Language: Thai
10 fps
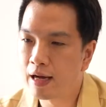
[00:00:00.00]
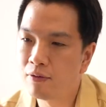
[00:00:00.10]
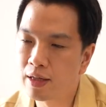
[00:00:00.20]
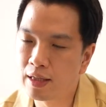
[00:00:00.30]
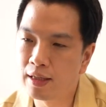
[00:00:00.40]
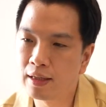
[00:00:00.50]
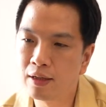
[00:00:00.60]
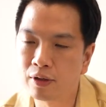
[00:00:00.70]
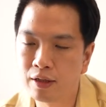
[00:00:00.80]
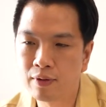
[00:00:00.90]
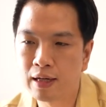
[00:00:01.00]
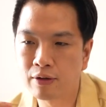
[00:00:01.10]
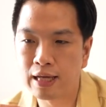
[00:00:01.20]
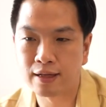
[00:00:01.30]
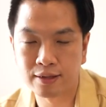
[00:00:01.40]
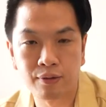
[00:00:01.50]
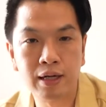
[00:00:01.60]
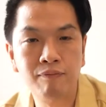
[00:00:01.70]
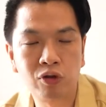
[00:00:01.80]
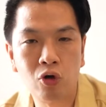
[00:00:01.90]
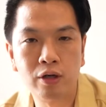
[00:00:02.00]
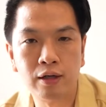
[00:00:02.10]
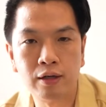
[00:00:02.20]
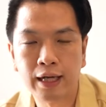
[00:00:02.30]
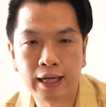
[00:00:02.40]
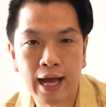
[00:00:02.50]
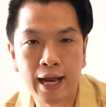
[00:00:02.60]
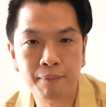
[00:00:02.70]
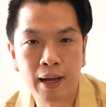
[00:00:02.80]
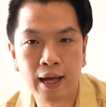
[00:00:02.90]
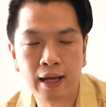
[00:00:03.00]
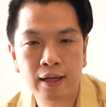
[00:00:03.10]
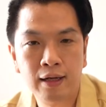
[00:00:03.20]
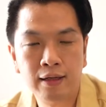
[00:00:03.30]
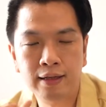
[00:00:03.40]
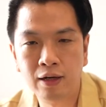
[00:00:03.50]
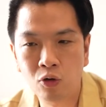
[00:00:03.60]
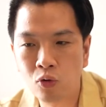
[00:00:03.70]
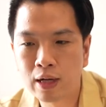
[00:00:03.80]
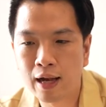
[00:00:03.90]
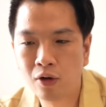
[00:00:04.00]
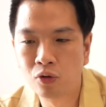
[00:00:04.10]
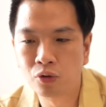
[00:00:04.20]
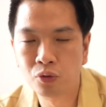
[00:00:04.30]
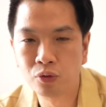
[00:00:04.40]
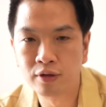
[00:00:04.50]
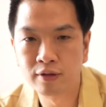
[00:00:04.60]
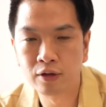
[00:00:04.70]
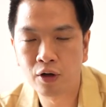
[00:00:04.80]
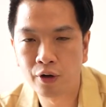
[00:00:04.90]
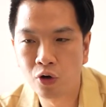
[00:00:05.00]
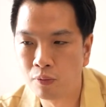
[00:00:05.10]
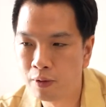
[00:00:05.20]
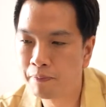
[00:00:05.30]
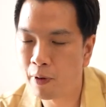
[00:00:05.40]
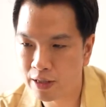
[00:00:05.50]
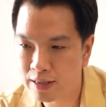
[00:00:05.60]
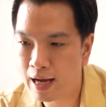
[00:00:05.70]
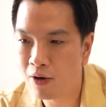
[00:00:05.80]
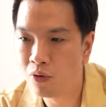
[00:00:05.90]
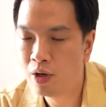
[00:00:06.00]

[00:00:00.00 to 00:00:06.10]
ณ วันนี้ถ้าเราคิดว่าเราอยากจะเริ่มต้นในการมาเรียนรู้การลงทุนซื้อคอนโด เพื่อปล่อยเช่า